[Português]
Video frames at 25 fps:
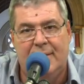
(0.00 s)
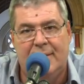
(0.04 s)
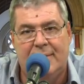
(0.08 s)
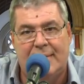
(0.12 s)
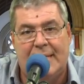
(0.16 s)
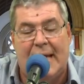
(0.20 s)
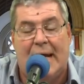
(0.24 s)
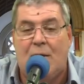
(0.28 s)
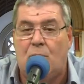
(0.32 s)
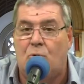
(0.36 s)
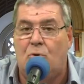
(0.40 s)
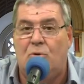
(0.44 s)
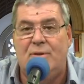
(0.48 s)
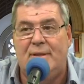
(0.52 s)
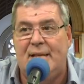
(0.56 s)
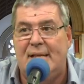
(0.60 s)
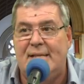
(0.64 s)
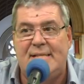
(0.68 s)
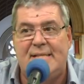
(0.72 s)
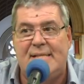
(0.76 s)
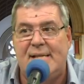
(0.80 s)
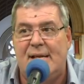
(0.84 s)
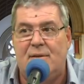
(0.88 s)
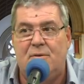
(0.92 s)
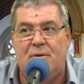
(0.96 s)
Está
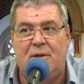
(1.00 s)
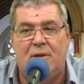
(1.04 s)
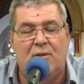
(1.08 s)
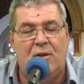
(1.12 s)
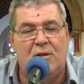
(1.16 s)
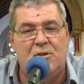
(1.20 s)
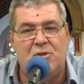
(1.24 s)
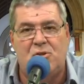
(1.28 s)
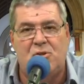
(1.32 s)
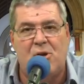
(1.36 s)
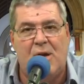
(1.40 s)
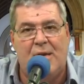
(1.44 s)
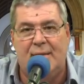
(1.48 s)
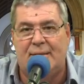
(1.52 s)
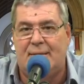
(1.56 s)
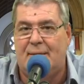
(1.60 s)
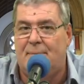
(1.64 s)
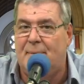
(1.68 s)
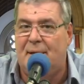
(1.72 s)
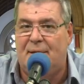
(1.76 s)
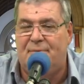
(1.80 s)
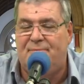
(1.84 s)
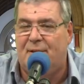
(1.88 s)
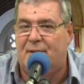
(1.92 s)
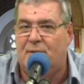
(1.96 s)
acontecendo o que Nossa Senhora
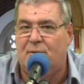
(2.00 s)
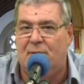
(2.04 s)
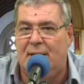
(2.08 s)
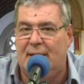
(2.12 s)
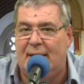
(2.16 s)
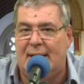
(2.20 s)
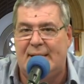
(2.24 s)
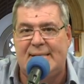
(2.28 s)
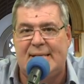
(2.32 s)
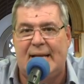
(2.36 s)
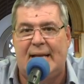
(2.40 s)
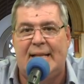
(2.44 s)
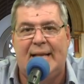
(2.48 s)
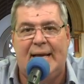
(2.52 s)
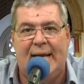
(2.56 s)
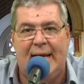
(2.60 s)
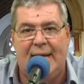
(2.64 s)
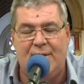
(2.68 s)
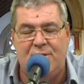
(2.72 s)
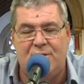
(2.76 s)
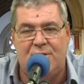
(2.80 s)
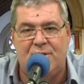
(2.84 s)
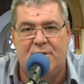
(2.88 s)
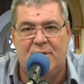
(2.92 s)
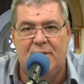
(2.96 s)
também falou em La
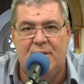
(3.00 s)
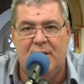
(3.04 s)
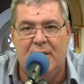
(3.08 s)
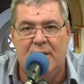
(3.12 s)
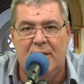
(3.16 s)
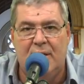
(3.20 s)
Salete.